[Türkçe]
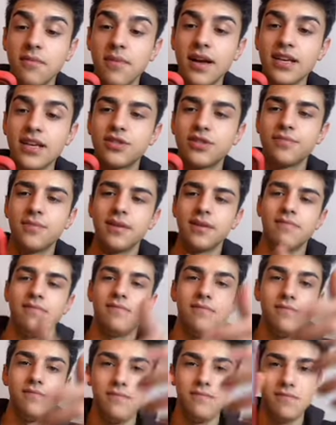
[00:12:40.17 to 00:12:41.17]
Bak şimdi.
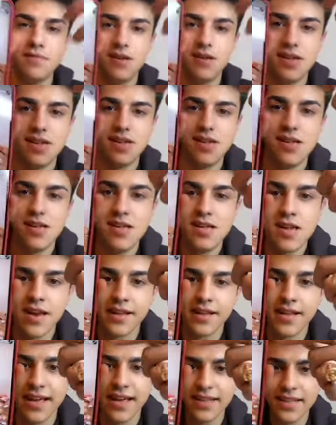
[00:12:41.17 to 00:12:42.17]

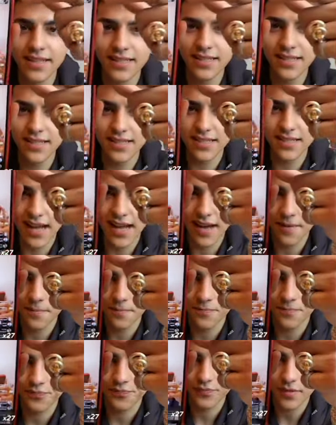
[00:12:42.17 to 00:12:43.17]
Yayındasınız
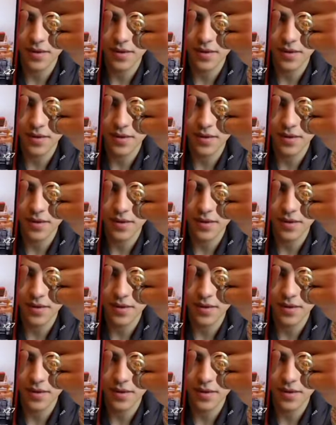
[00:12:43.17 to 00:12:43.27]
ya.